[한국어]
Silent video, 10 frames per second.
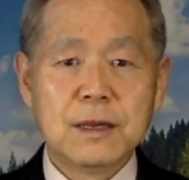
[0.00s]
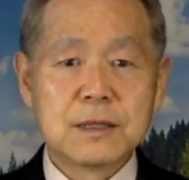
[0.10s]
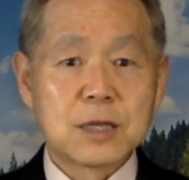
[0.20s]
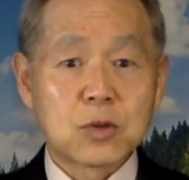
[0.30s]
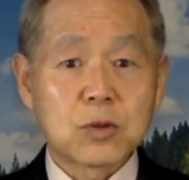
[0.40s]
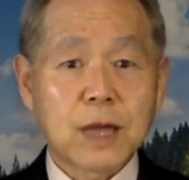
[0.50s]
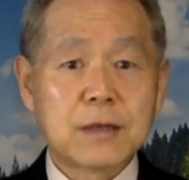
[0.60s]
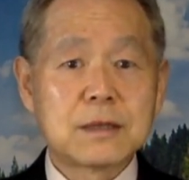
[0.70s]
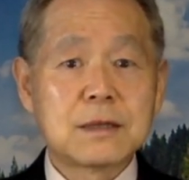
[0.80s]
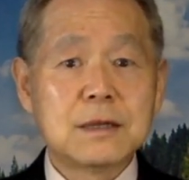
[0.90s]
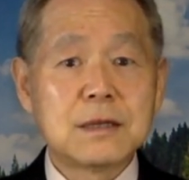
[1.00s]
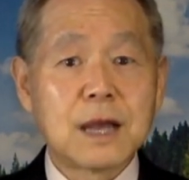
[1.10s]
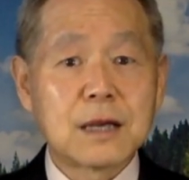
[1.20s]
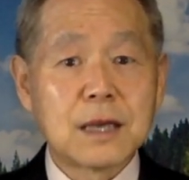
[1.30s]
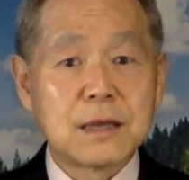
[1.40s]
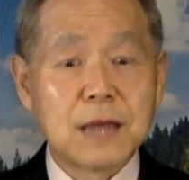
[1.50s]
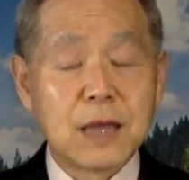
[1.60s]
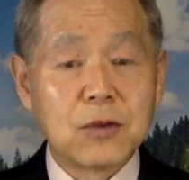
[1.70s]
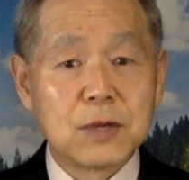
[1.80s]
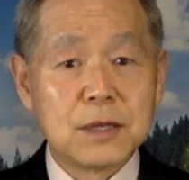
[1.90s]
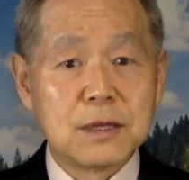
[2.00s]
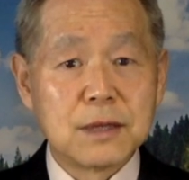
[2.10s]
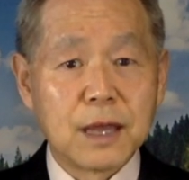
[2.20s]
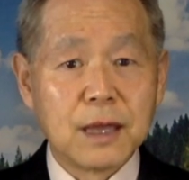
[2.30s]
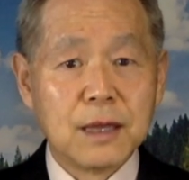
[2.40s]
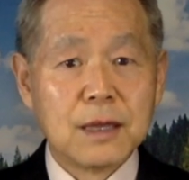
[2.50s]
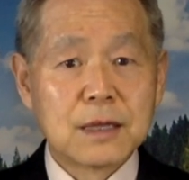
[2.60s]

근데 또 다른 언약의 내용이 있는데